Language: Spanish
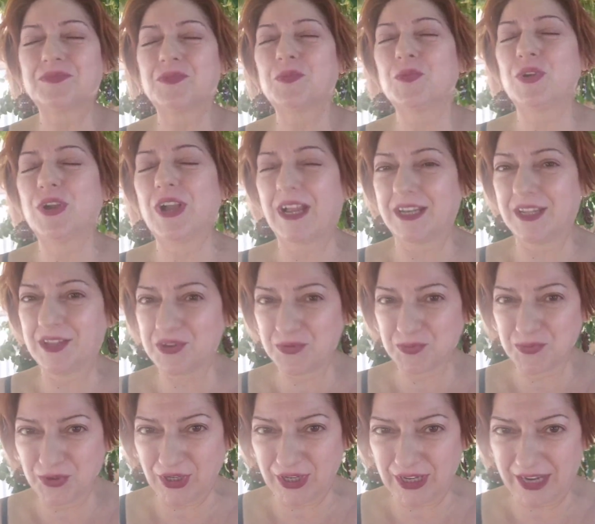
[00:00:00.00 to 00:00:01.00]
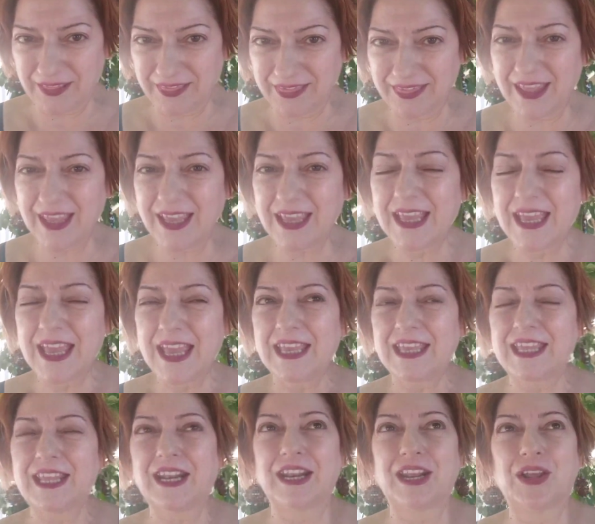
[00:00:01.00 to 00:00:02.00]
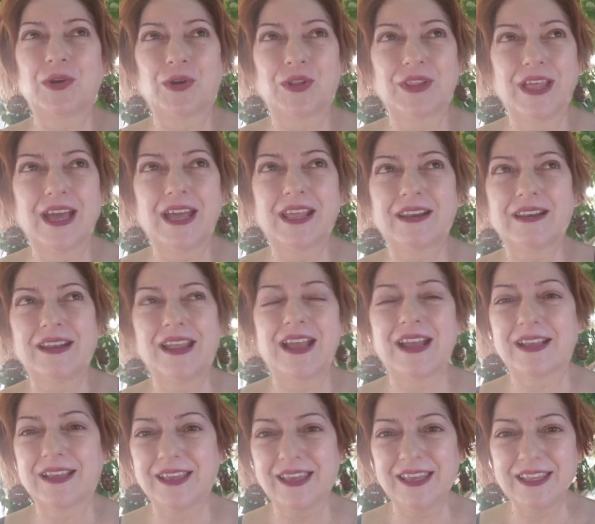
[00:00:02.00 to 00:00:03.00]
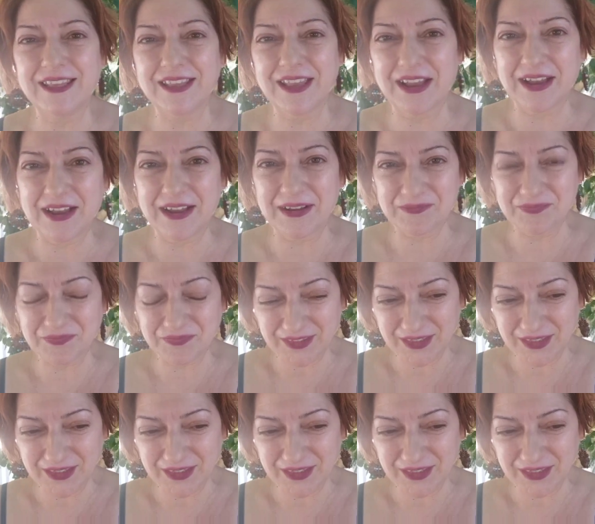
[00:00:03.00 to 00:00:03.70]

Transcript: un cariño muy grande y recordar aquella